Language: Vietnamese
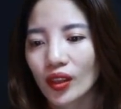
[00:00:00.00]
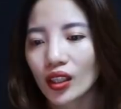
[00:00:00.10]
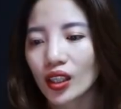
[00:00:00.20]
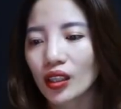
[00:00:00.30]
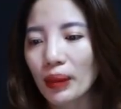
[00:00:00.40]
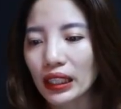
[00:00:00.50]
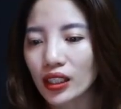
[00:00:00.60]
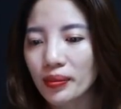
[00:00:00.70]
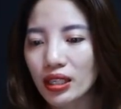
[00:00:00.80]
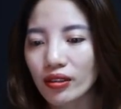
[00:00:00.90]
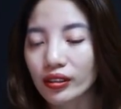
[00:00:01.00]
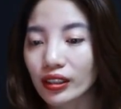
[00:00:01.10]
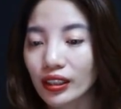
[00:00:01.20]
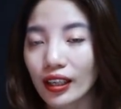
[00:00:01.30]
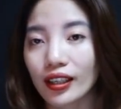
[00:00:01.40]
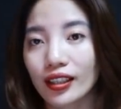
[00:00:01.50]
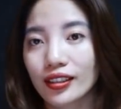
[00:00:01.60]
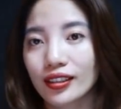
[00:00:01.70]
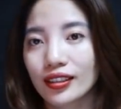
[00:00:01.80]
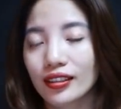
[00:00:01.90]
Thế nên Tâm An nghĩ bây giờ như thế này.
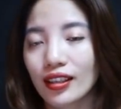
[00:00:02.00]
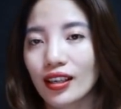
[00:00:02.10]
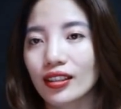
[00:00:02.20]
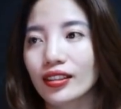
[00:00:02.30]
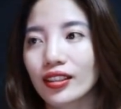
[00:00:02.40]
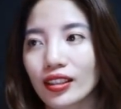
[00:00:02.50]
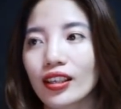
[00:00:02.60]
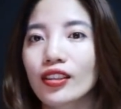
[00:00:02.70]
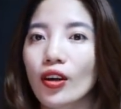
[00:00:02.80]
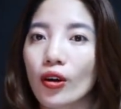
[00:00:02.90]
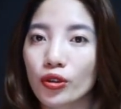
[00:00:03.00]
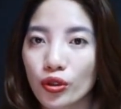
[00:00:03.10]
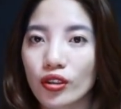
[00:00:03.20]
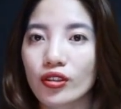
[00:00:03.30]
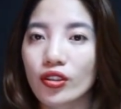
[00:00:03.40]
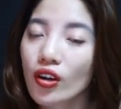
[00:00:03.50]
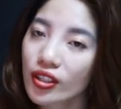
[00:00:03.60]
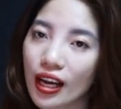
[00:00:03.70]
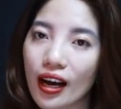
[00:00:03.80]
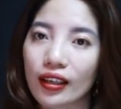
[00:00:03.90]
À, chị nên nói chuyện rõ
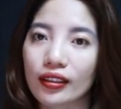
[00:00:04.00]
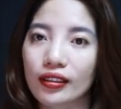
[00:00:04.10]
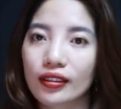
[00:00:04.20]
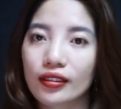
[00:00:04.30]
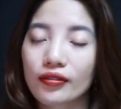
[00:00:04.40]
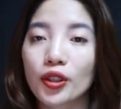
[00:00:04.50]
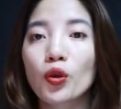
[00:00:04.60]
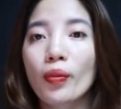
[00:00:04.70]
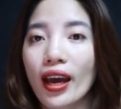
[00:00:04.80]
ràng với cô